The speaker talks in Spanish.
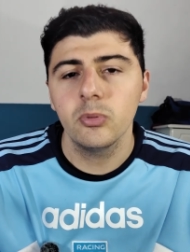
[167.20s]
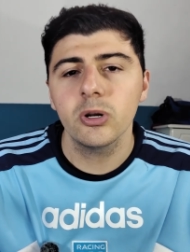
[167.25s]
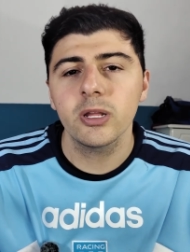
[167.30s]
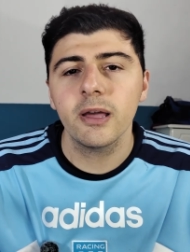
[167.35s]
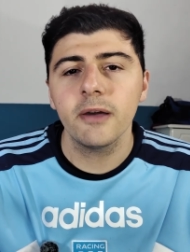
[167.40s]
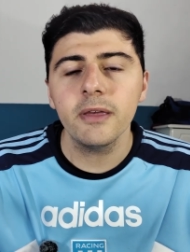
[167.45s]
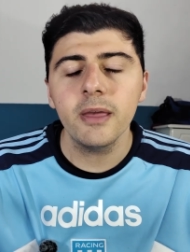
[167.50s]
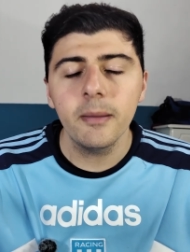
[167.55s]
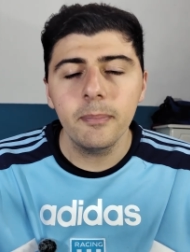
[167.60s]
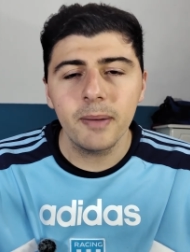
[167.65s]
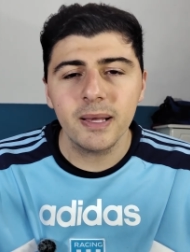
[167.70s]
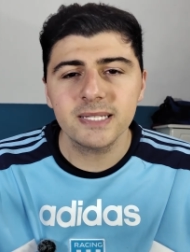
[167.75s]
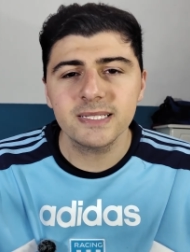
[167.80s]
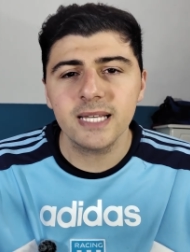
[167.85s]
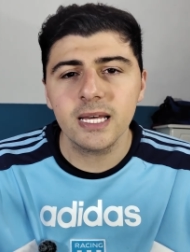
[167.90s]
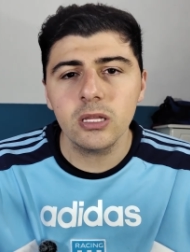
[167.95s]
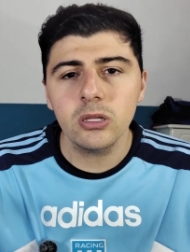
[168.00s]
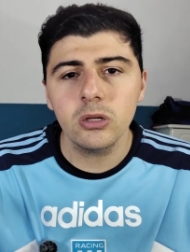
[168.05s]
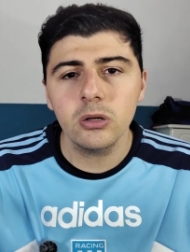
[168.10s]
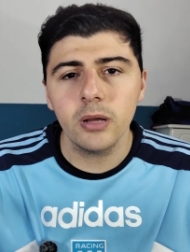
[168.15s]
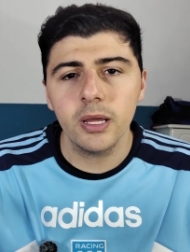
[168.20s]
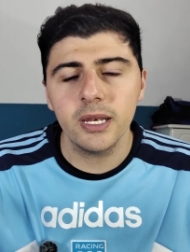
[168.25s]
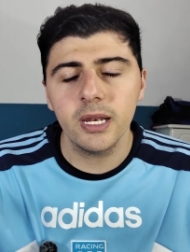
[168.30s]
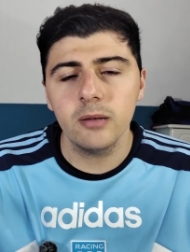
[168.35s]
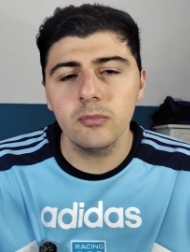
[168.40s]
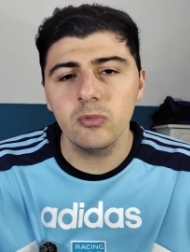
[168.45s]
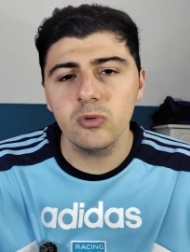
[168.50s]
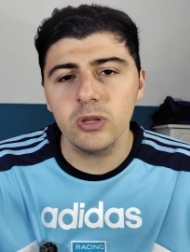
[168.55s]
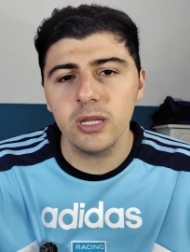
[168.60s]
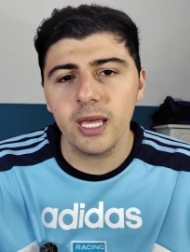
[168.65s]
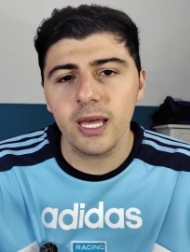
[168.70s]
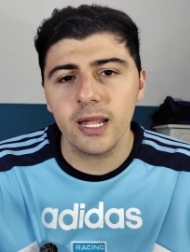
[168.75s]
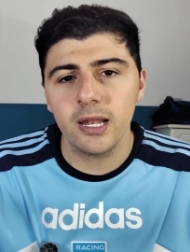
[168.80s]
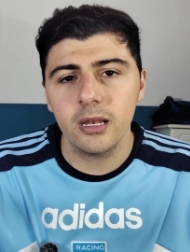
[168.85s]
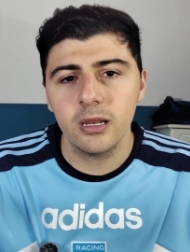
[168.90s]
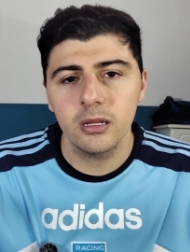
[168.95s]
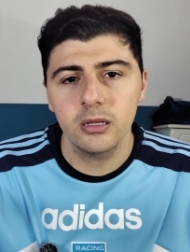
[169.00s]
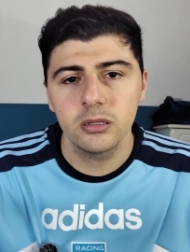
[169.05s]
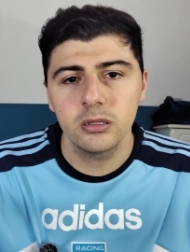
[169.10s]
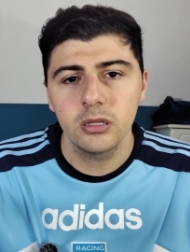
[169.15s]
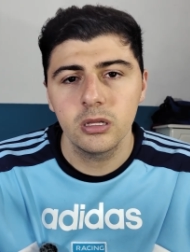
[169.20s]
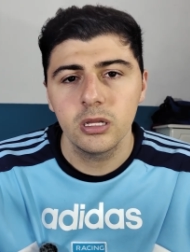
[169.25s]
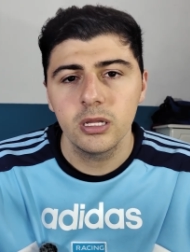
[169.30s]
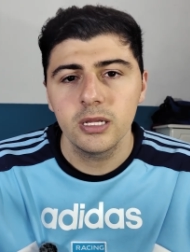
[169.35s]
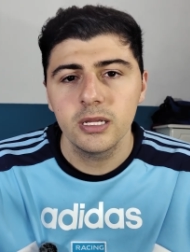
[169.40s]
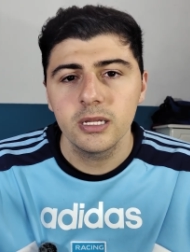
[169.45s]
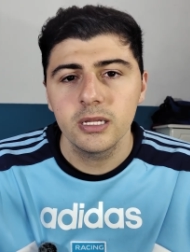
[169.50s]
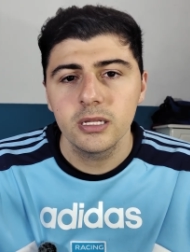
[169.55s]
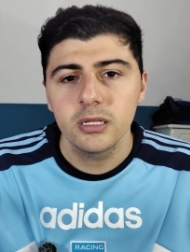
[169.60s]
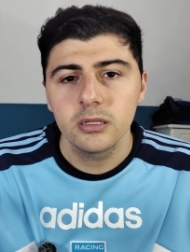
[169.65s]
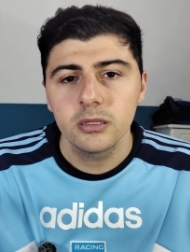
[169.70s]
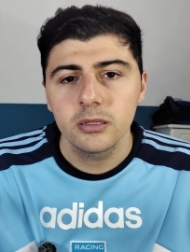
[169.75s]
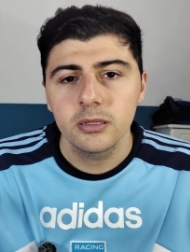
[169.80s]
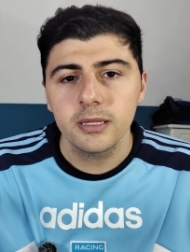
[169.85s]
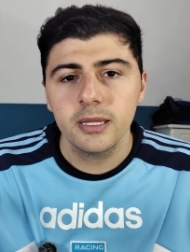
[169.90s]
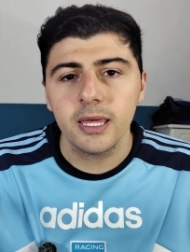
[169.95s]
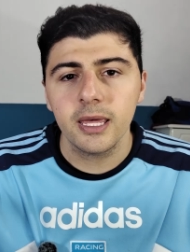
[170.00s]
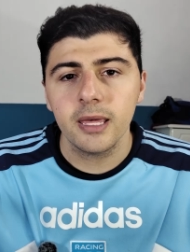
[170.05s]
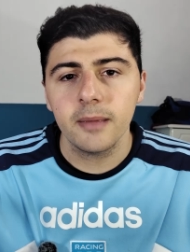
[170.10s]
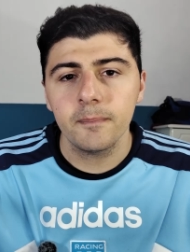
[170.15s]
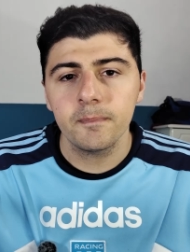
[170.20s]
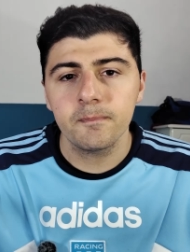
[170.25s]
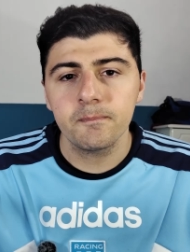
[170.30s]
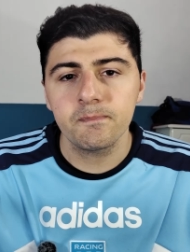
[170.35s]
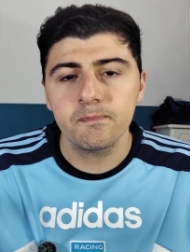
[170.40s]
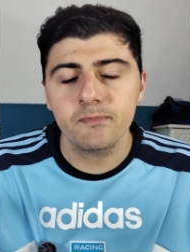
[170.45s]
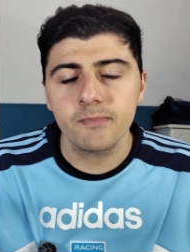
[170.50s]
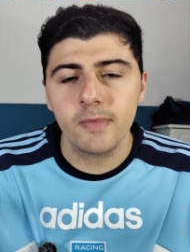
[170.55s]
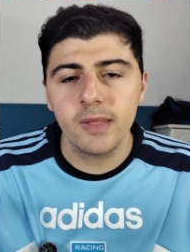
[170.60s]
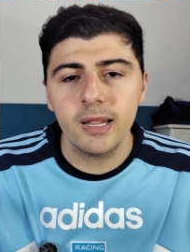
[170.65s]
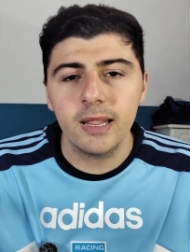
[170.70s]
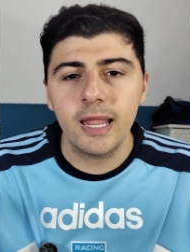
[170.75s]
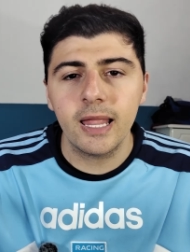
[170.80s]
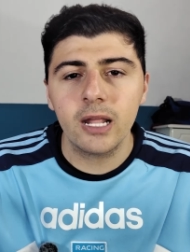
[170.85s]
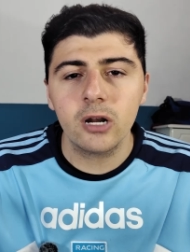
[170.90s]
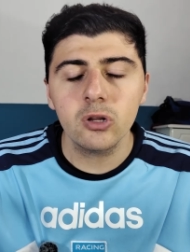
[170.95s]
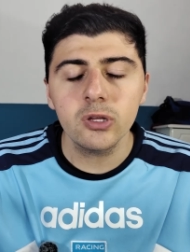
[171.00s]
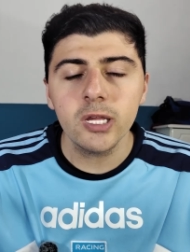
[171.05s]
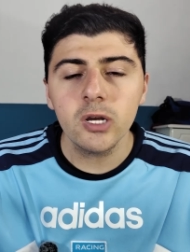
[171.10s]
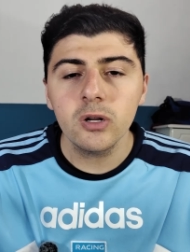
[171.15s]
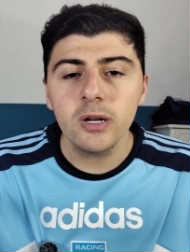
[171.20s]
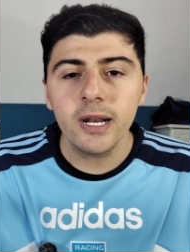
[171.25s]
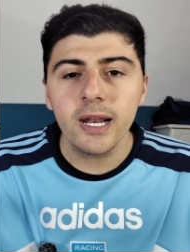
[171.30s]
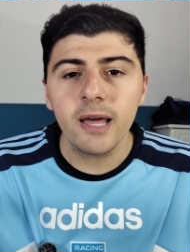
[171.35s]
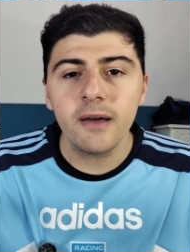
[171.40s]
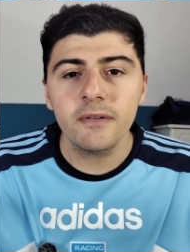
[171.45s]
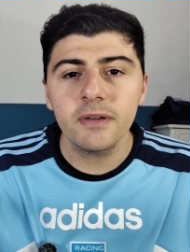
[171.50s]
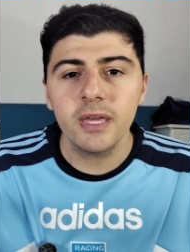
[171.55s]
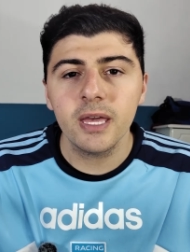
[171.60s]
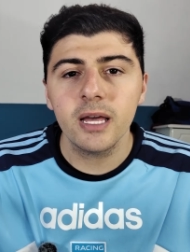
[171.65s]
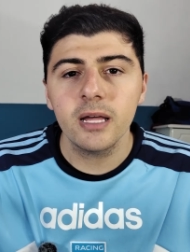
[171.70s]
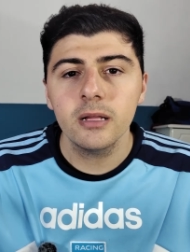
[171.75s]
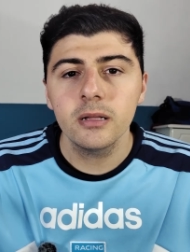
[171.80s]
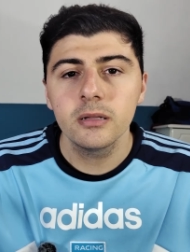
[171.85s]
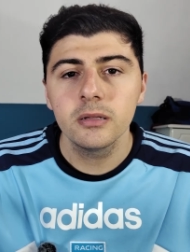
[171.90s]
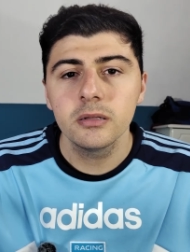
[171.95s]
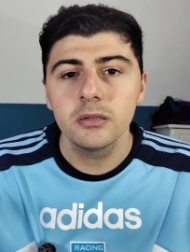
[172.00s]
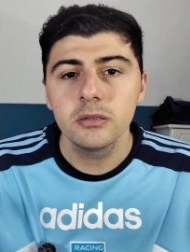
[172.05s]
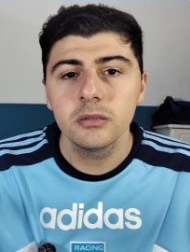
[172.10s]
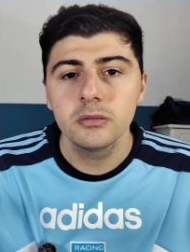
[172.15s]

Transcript: Porque había pasado en el Mundial que la derrota con Arabia